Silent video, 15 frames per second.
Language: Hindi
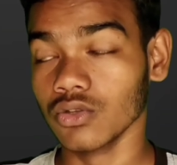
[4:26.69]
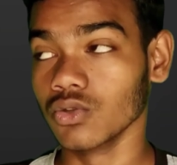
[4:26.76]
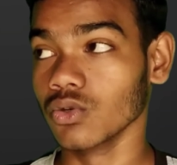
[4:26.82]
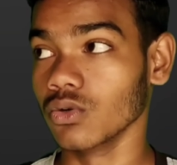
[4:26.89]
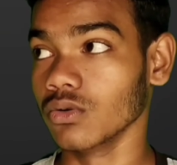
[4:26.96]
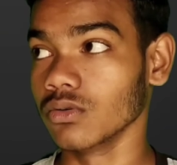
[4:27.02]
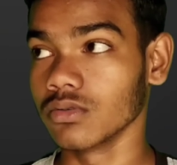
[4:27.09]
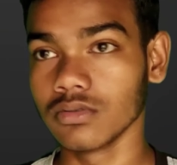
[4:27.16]

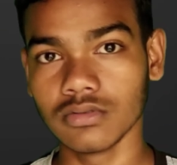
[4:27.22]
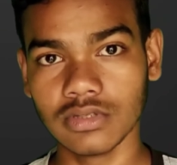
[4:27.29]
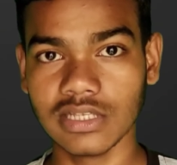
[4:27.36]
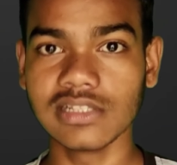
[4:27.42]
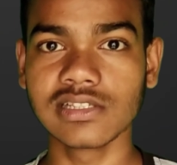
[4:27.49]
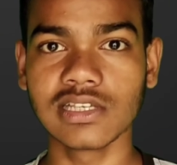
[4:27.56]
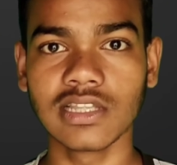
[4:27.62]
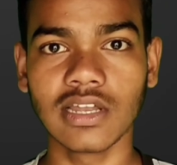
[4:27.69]
तो
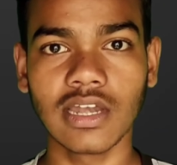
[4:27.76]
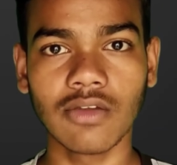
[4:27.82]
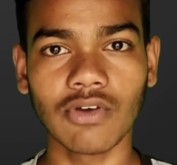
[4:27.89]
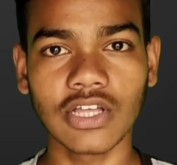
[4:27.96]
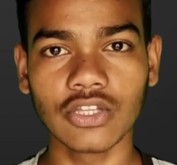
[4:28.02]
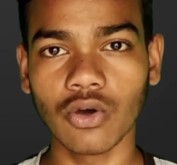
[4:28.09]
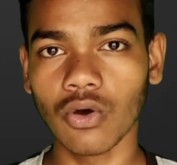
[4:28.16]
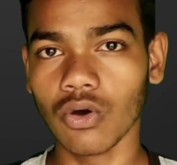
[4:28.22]
दिल से
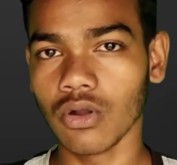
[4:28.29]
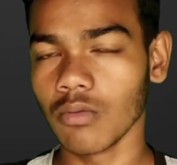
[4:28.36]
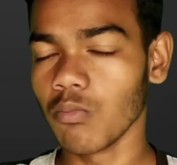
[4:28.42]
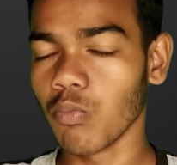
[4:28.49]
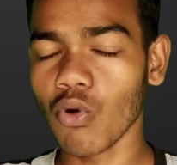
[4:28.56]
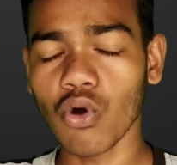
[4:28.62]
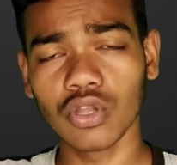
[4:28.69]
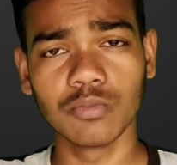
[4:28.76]
धन्यवाद और
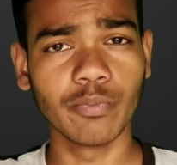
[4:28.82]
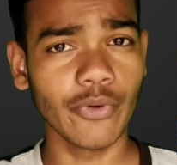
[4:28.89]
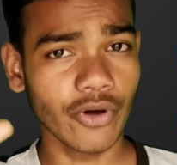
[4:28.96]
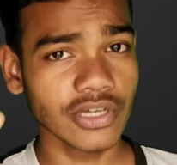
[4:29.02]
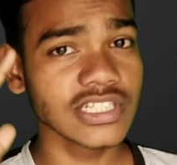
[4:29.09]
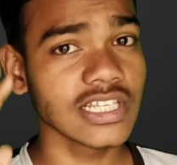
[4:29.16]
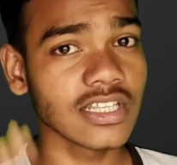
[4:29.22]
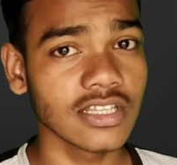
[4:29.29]
बहुत
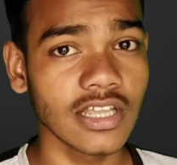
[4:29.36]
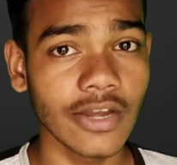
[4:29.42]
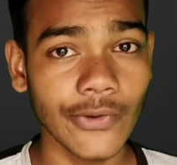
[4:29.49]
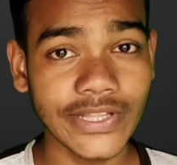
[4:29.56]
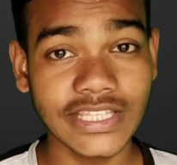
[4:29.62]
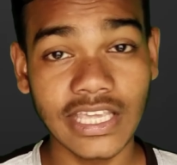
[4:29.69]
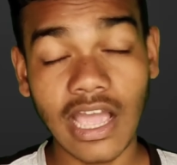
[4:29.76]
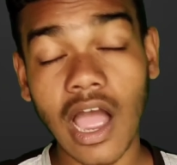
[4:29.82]
बहुत ज़्यादा
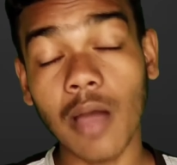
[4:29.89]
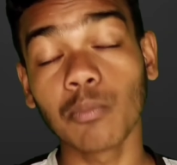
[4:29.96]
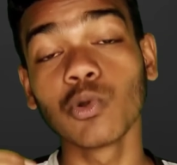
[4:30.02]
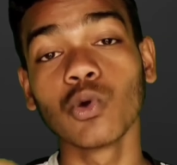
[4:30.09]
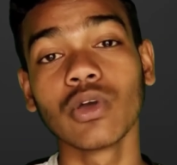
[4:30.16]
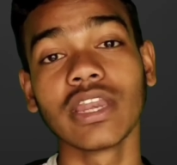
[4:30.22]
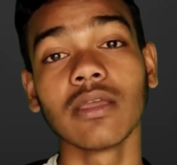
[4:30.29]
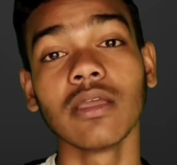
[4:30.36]
धन्यवाद कि आप
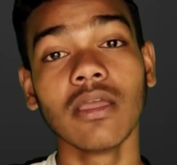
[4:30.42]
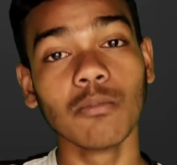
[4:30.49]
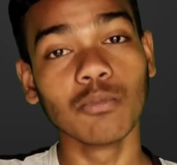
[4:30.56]
लोगों ने